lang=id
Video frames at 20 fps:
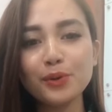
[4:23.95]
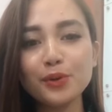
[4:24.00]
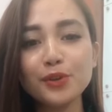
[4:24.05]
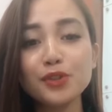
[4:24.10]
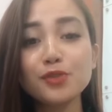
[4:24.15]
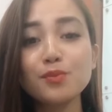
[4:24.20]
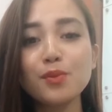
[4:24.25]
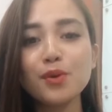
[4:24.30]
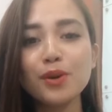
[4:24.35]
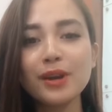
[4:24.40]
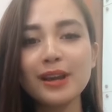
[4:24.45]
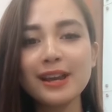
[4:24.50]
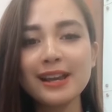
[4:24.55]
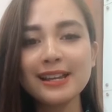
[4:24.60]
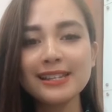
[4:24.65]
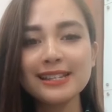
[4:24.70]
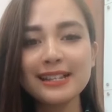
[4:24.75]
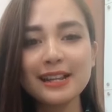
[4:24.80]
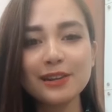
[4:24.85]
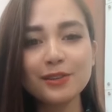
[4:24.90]
Semoga
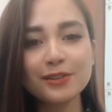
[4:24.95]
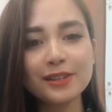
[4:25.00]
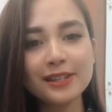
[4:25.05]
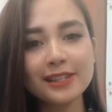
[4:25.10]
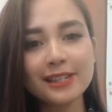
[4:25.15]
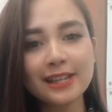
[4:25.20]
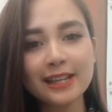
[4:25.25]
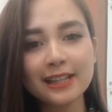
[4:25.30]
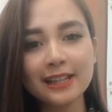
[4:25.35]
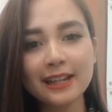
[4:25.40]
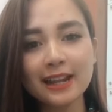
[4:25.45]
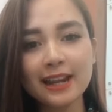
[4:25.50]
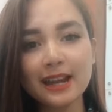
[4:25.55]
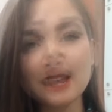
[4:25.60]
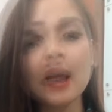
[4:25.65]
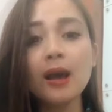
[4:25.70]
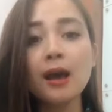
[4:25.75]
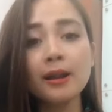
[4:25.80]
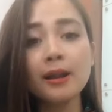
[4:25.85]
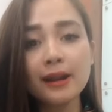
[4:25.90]
selalu sejahtera
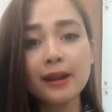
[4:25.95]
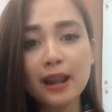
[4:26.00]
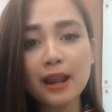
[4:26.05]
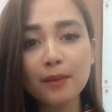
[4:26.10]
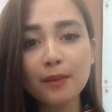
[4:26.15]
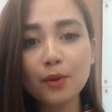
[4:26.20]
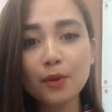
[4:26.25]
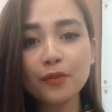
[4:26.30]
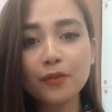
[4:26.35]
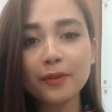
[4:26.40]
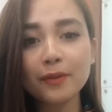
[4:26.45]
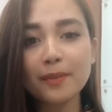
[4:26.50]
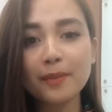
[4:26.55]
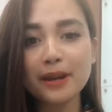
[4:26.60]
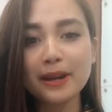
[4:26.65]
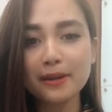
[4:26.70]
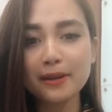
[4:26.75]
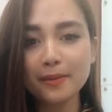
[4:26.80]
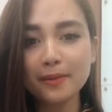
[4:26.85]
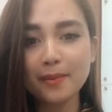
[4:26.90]
dalam Covid
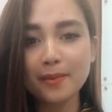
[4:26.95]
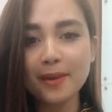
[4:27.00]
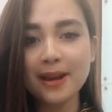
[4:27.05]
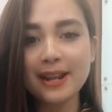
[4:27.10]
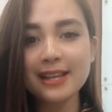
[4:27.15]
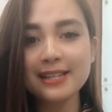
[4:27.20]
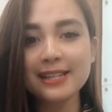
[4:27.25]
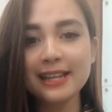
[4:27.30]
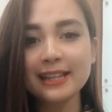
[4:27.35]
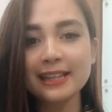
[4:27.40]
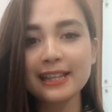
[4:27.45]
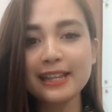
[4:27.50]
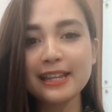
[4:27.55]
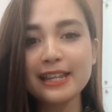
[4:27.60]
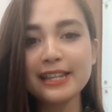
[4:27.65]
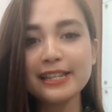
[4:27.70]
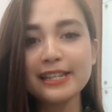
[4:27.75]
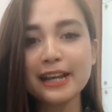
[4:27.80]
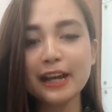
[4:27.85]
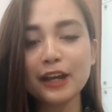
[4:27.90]
pandemi pada saat ini
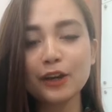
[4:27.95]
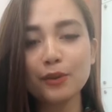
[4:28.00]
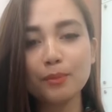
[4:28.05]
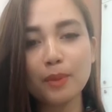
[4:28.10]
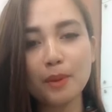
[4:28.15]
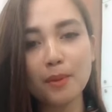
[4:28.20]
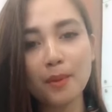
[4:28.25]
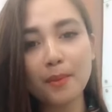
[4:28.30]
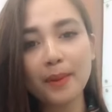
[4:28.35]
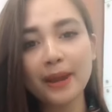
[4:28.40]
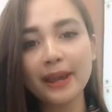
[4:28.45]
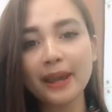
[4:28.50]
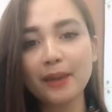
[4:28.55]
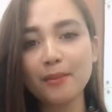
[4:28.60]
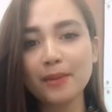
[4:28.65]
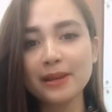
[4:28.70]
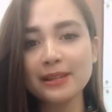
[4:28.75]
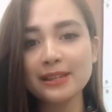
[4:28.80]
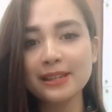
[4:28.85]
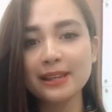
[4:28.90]
jangan lupa memakai
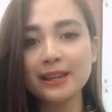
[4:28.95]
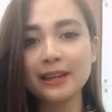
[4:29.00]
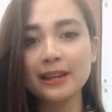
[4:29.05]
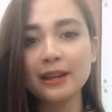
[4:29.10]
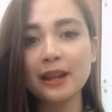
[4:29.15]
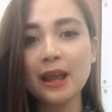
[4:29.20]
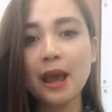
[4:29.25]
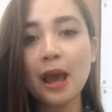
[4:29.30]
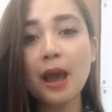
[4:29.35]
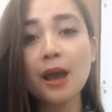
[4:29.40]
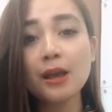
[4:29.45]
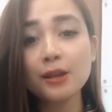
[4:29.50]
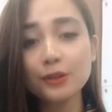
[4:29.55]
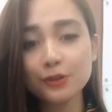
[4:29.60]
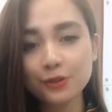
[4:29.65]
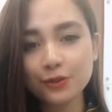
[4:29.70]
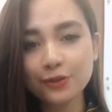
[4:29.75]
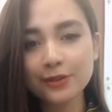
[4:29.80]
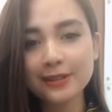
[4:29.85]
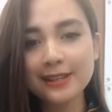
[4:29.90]
masker.
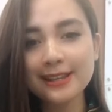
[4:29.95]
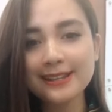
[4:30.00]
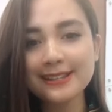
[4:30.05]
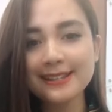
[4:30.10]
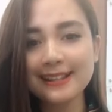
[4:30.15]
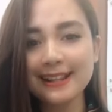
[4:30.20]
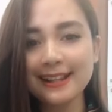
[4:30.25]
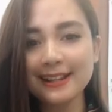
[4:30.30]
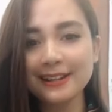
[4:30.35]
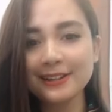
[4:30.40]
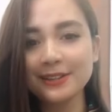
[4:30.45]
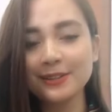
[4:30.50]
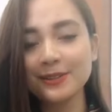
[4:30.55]
Sukses selalu.